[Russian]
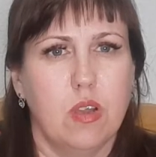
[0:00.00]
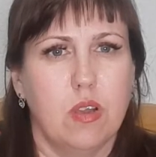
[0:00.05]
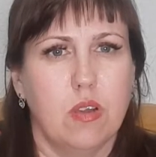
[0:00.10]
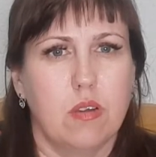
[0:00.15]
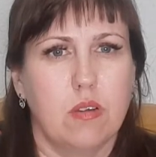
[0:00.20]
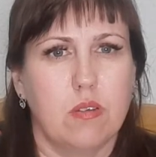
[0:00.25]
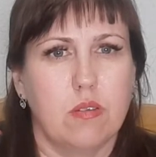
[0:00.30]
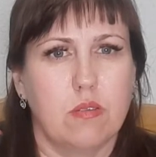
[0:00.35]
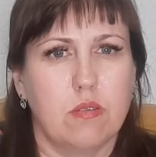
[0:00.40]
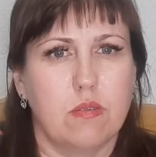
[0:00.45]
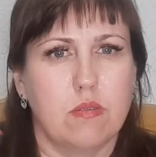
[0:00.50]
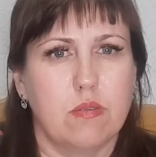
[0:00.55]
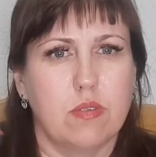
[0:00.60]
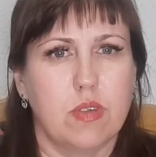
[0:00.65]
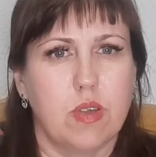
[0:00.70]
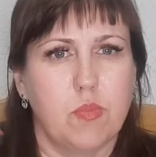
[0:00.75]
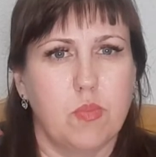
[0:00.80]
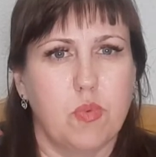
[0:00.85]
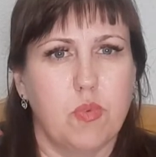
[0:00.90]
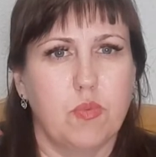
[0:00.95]
а,
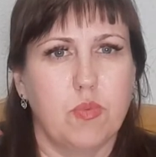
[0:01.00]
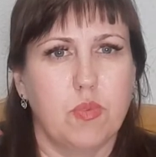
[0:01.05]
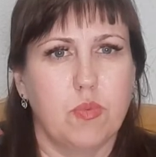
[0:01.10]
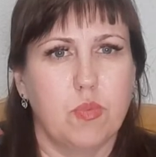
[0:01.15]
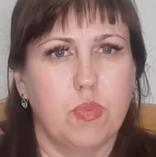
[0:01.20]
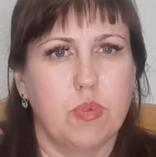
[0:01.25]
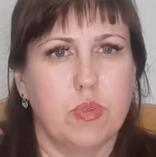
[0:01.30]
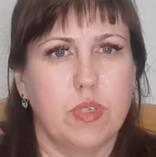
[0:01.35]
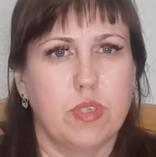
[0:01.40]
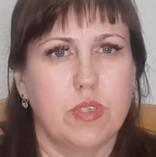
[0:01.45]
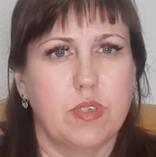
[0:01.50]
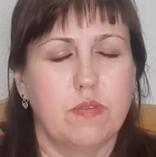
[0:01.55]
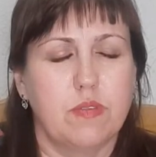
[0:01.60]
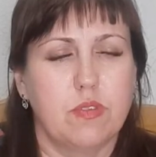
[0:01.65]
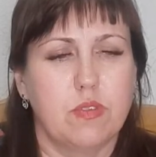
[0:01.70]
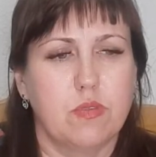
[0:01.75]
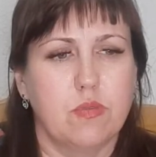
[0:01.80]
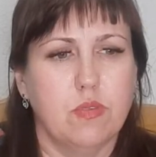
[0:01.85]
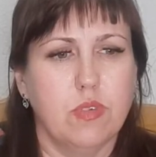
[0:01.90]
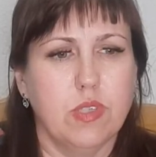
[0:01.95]
я помню, было
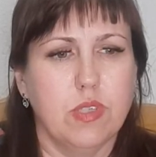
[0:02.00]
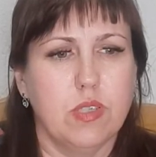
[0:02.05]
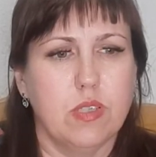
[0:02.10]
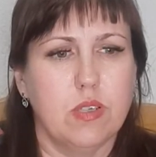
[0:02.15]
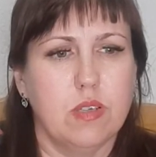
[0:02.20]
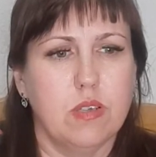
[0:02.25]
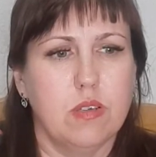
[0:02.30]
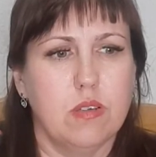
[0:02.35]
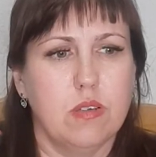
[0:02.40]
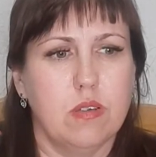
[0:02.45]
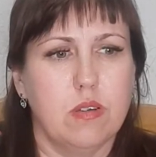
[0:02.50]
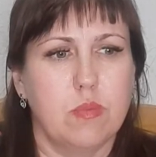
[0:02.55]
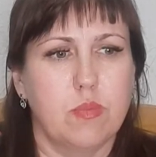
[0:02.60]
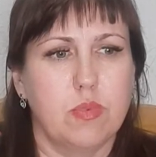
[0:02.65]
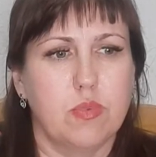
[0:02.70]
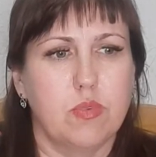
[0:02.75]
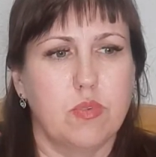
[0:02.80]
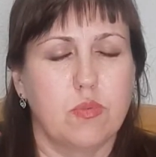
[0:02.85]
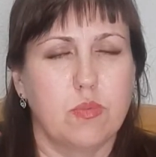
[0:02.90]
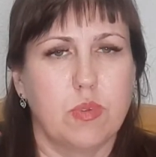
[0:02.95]
90, а
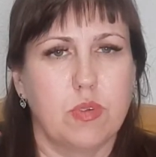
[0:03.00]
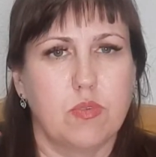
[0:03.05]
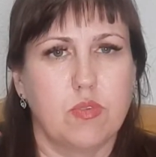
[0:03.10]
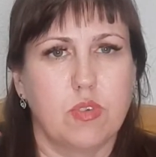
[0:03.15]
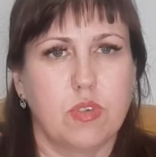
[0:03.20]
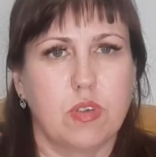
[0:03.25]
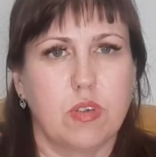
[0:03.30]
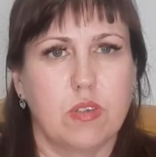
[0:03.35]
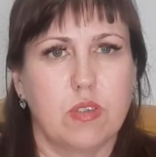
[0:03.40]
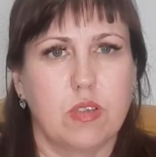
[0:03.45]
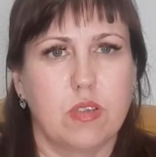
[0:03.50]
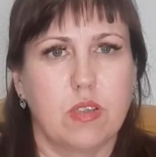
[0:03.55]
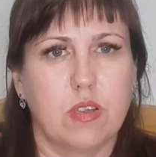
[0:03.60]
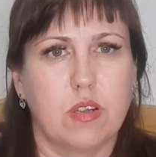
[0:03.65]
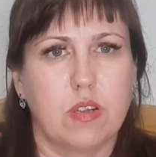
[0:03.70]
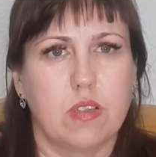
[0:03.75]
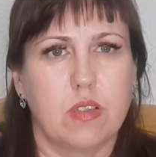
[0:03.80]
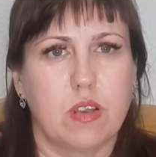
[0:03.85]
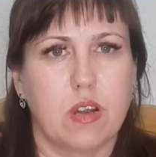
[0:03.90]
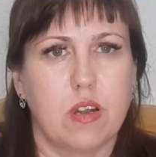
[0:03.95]
потом я уже как-то не
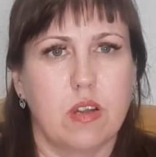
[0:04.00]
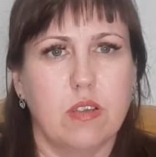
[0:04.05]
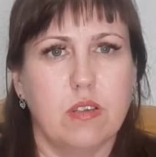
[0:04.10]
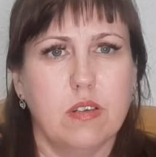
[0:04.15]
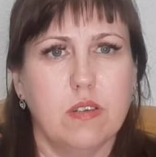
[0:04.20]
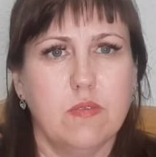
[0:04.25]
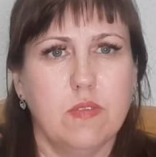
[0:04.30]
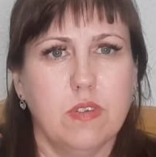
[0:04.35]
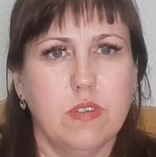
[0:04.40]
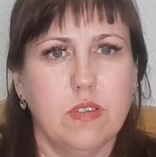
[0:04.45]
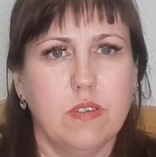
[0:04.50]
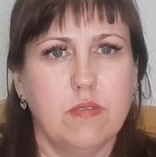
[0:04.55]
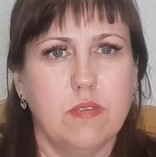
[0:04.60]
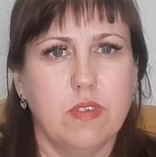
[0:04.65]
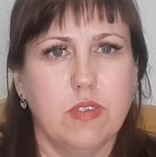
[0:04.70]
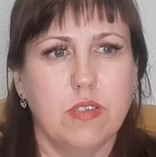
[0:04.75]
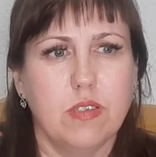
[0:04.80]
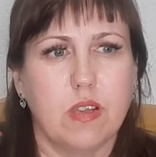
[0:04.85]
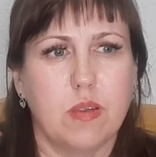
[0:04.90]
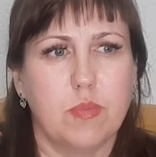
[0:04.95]
контролировала
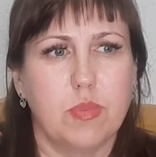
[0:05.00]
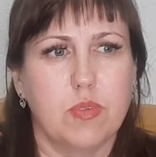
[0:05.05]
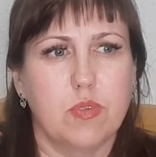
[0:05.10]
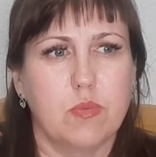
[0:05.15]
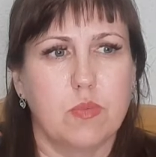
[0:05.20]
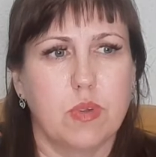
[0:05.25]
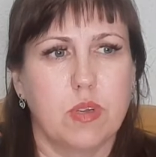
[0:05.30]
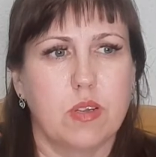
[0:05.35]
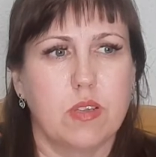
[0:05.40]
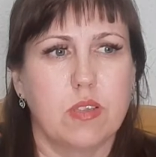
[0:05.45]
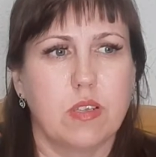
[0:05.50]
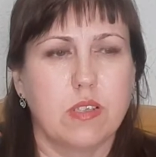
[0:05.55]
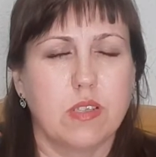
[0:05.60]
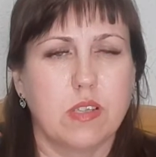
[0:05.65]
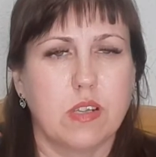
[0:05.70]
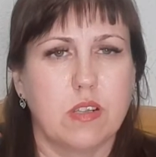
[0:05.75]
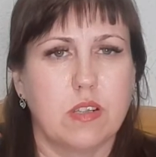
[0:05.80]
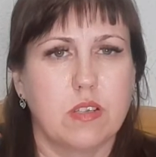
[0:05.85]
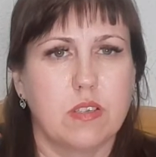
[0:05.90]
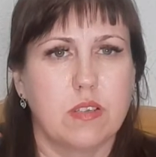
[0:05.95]
вес, а потом, когда
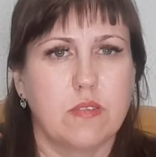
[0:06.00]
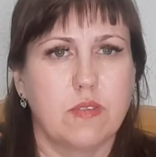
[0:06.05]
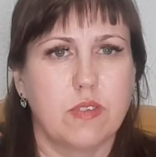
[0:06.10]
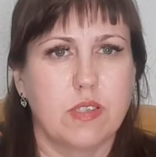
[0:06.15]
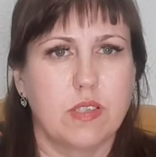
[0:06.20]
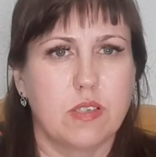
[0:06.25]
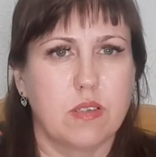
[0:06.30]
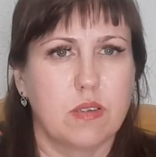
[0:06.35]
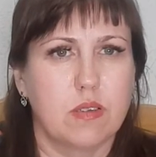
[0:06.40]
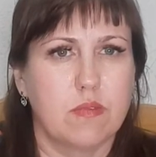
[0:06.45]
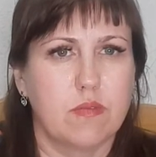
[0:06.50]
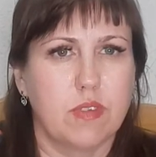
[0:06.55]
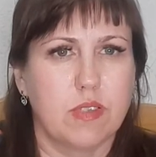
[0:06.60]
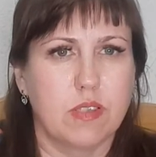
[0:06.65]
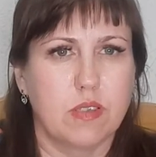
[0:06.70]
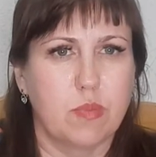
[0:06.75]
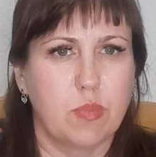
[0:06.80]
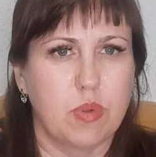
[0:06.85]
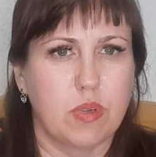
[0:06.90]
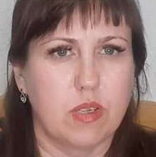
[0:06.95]
стала на весы,
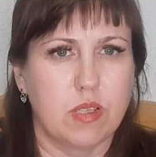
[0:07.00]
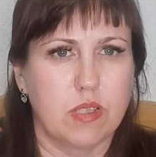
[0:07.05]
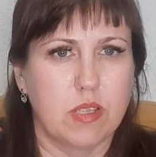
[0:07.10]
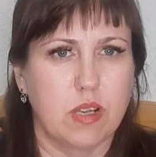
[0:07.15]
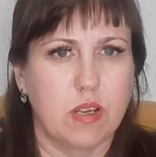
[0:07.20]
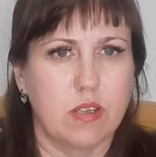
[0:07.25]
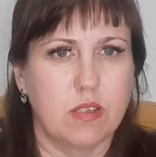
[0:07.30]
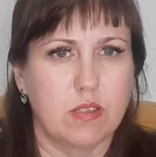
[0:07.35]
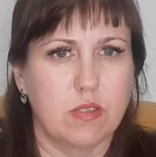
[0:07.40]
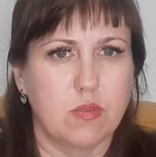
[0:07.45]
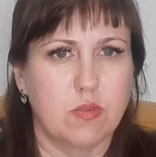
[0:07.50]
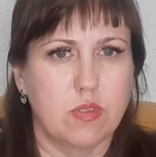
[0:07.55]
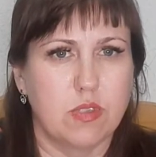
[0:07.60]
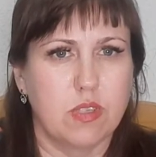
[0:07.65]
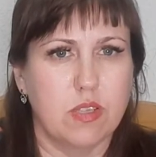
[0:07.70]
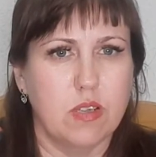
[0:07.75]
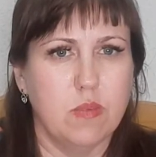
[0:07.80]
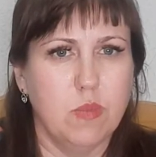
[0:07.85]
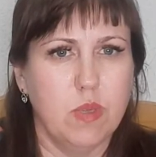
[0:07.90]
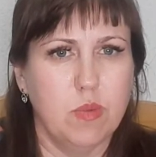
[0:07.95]
весы показали
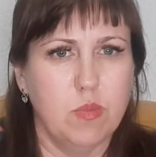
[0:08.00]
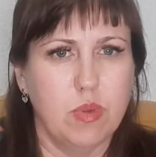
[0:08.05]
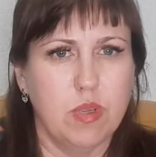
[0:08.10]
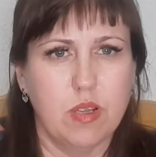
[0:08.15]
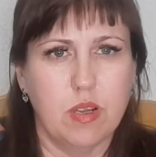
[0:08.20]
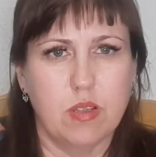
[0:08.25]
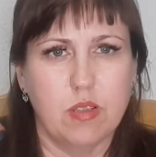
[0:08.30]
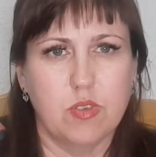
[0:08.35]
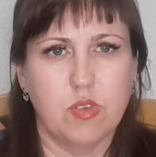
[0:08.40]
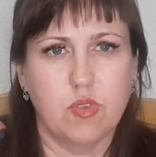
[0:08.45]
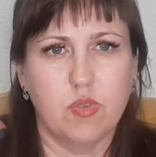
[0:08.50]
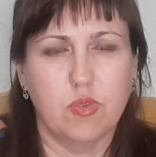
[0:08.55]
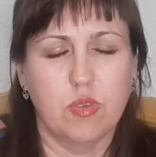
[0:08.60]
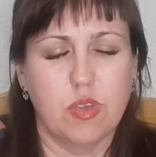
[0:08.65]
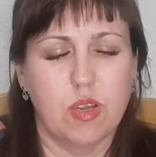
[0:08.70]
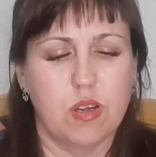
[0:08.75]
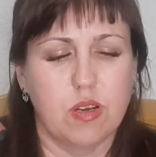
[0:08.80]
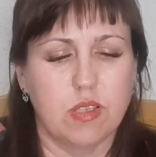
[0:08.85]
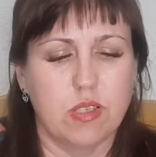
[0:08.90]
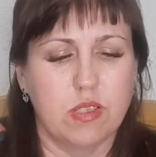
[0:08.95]
107, я боялась, что
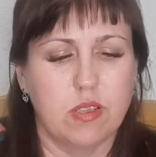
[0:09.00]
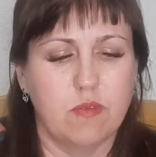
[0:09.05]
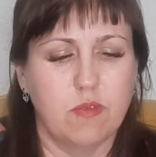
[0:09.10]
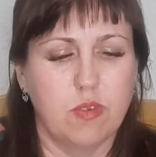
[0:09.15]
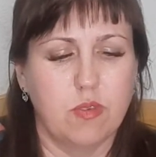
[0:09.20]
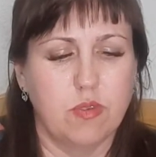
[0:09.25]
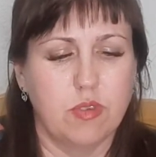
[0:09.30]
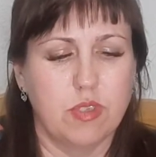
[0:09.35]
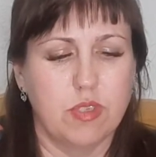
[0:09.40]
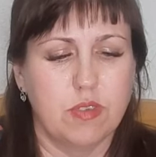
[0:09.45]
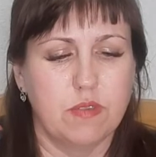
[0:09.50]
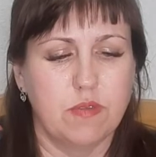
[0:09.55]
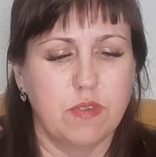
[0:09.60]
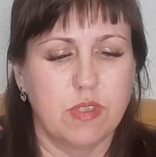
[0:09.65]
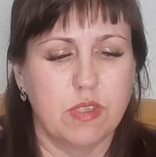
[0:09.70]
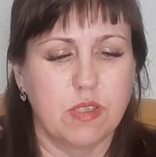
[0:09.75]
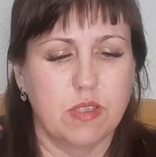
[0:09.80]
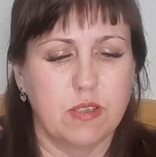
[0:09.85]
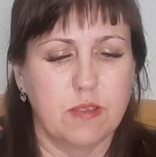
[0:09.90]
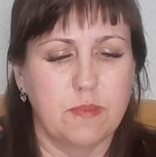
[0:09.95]
я раздавлю эти
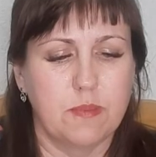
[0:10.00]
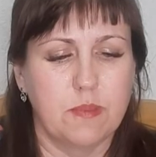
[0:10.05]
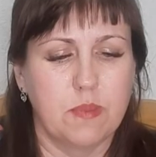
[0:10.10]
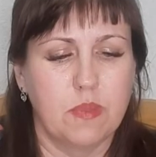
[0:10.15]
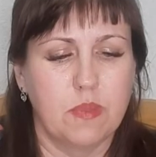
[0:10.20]
весы.